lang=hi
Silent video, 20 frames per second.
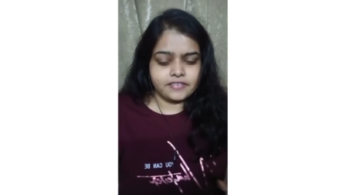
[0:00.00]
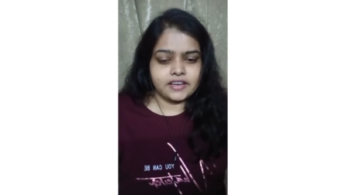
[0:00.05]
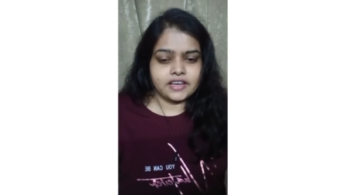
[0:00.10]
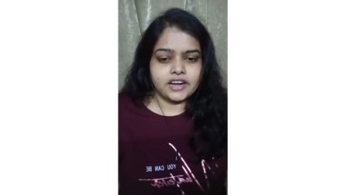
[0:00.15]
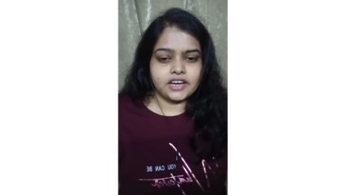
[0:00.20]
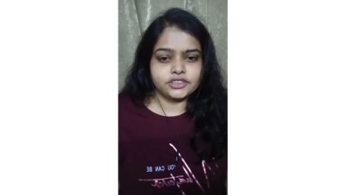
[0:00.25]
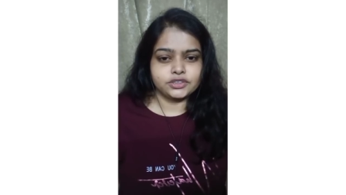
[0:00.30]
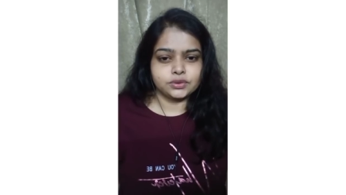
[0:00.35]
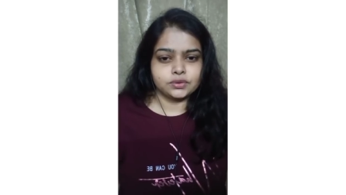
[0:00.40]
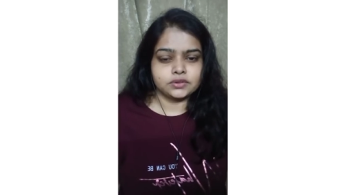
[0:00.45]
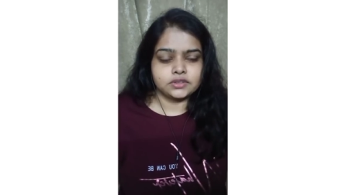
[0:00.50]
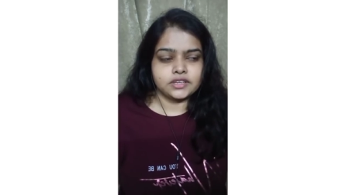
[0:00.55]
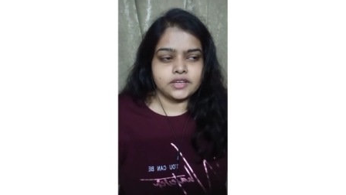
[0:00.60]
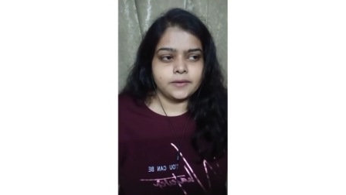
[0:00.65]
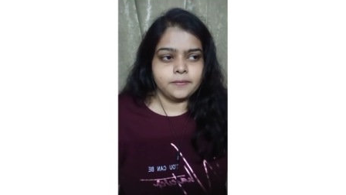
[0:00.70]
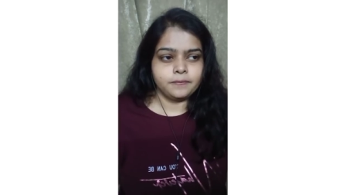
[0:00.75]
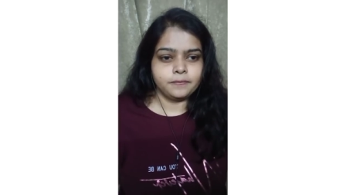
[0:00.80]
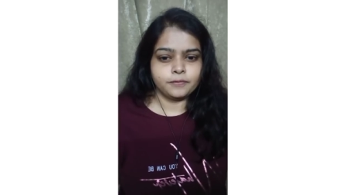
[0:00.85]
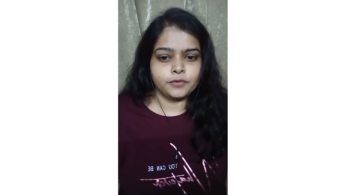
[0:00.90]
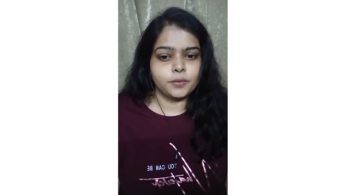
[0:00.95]
वगैरह जो होते
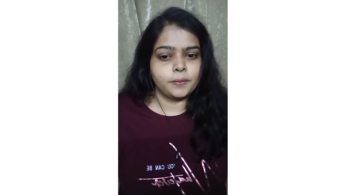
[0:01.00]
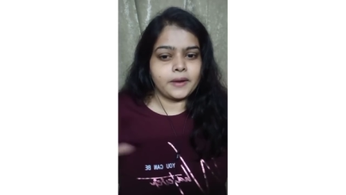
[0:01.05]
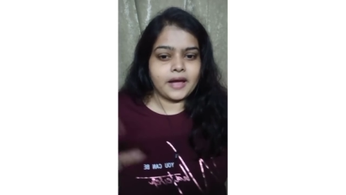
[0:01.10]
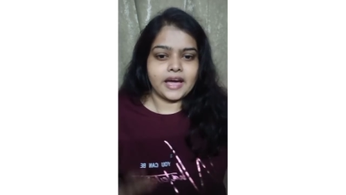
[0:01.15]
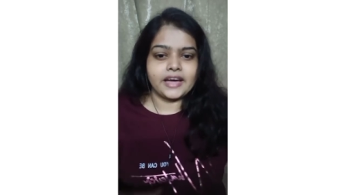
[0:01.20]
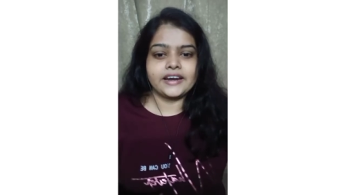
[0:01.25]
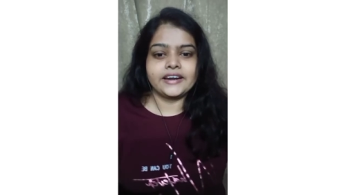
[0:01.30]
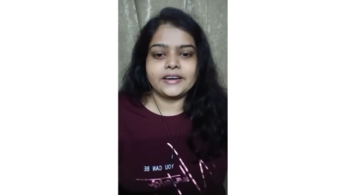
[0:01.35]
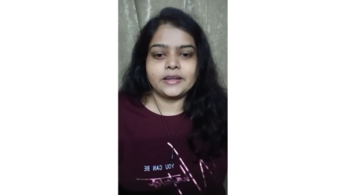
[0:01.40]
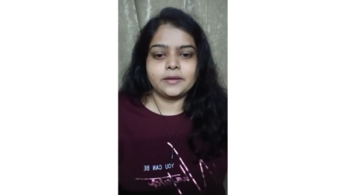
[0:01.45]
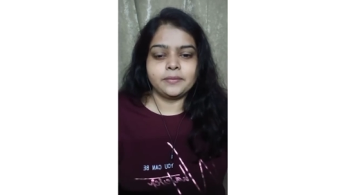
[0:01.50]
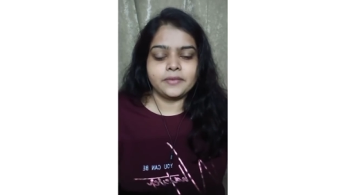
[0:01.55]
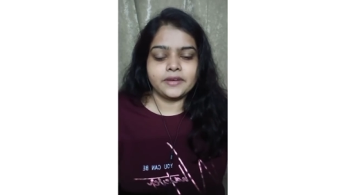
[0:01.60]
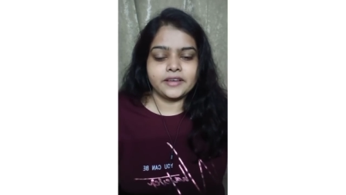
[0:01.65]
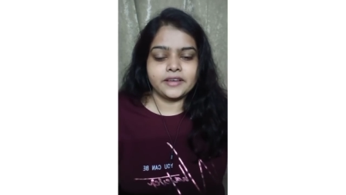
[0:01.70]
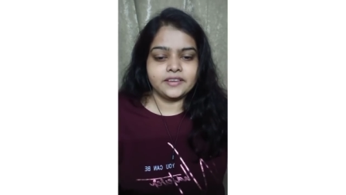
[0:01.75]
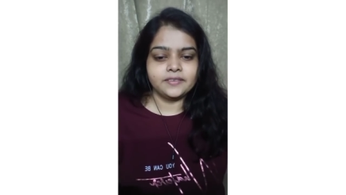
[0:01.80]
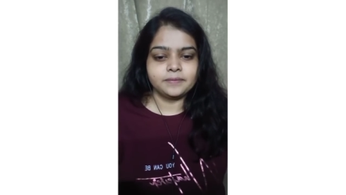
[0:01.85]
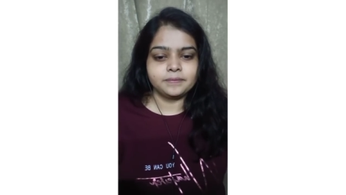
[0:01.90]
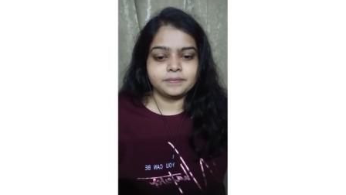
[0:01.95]
हैं वो प्रायोरिटी में
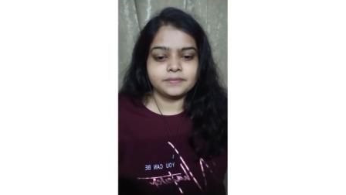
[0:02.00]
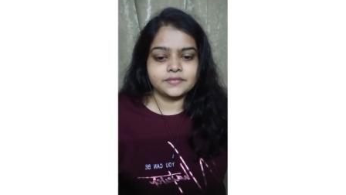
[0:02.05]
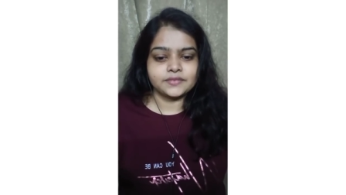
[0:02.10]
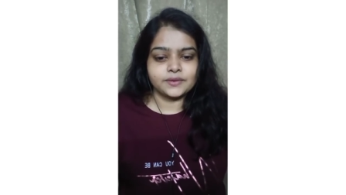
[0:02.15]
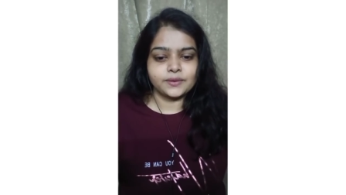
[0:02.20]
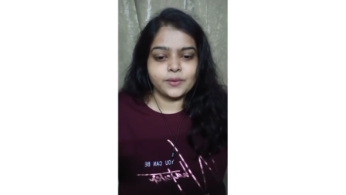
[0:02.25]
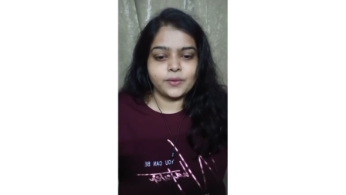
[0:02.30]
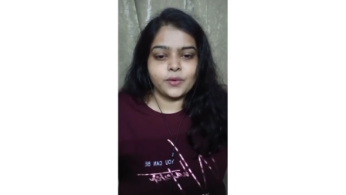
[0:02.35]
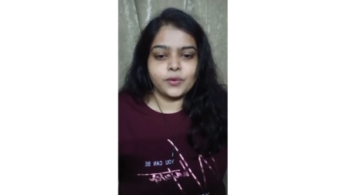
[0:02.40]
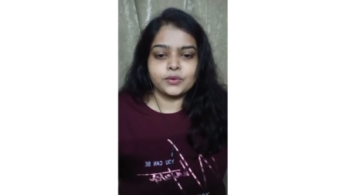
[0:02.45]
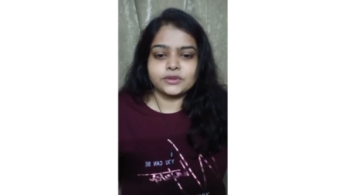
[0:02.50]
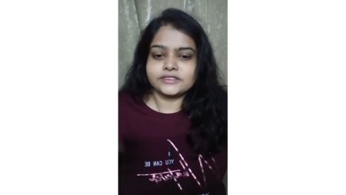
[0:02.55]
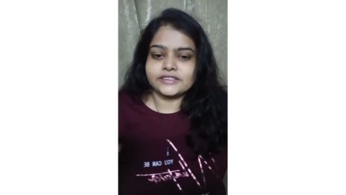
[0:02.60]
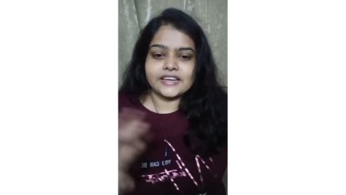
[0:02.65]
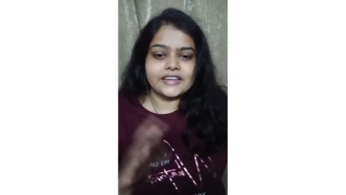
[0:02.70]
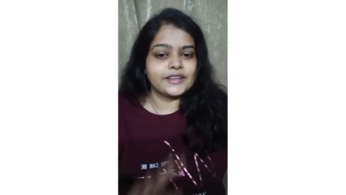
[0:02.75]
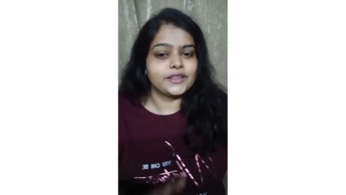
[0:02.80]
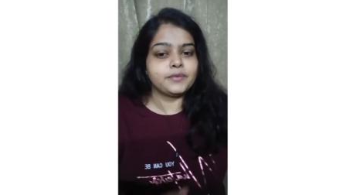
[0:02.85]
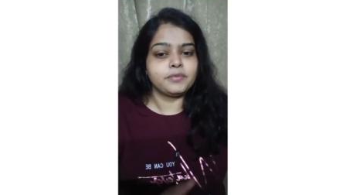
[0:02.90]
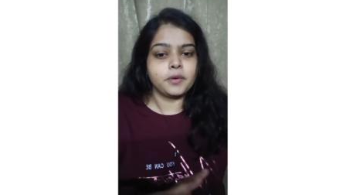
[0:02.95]
है तो
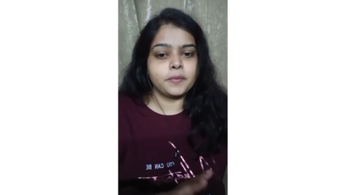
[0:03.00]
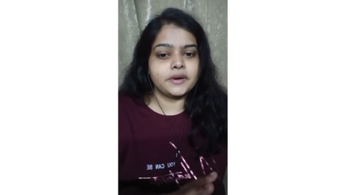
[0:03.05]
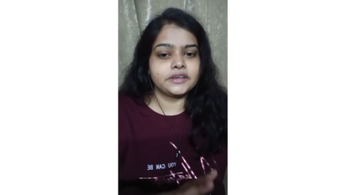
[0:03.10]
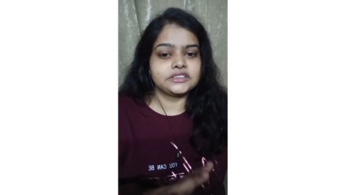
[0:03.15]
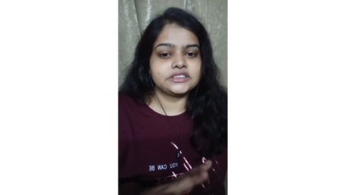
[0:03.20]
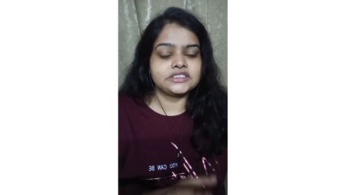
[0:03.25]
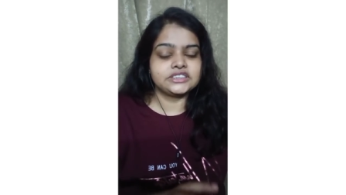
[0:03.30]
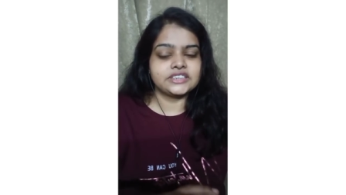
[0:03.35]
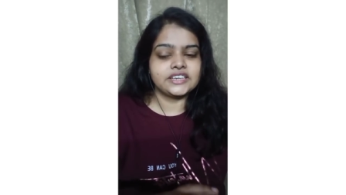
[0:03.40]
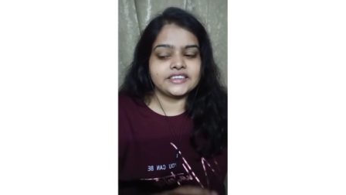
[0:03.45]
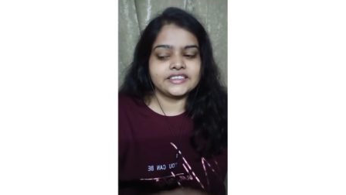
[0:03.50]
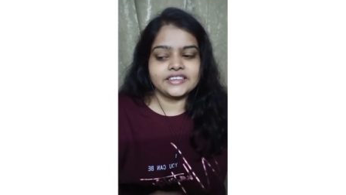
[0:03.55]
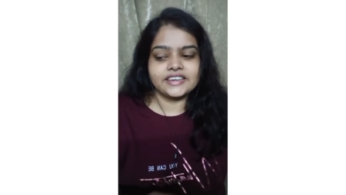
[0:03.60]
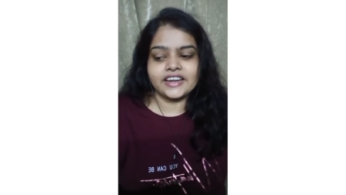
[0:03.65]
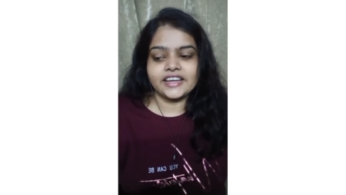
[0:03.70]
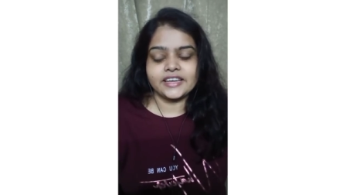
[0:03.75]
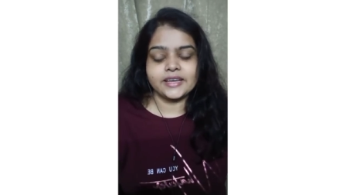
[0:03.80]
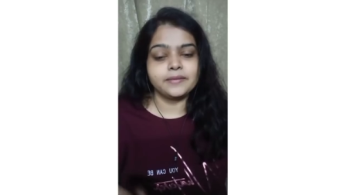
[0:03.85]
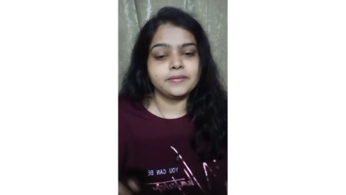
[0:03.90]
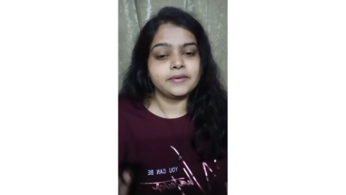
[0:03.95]
उसके लिए तो प्रिपरेशन चलती
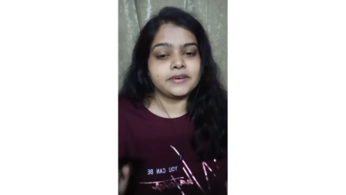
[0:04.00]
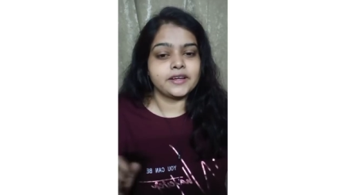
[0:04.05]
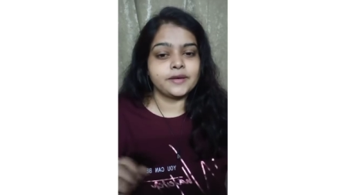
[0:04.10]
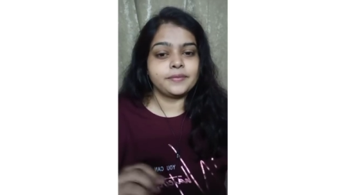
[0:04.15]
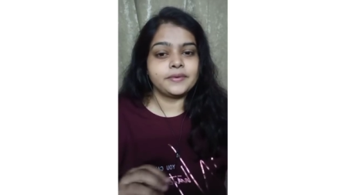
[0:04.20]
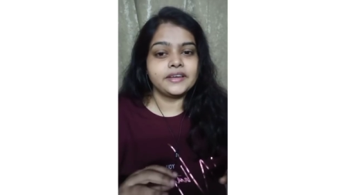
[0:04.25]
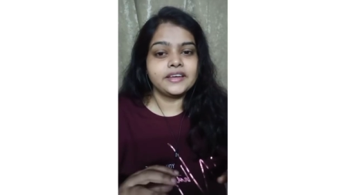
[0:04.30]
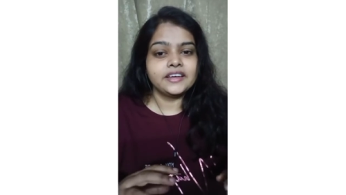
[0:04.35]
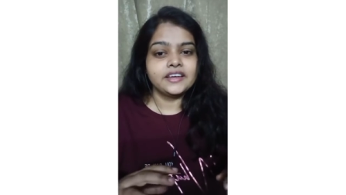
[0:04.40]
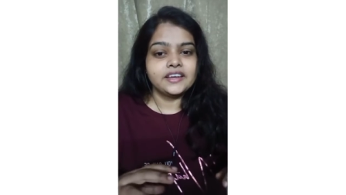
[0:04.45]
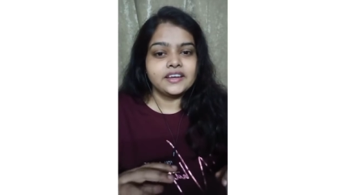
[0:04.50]
रहेगी बट अभी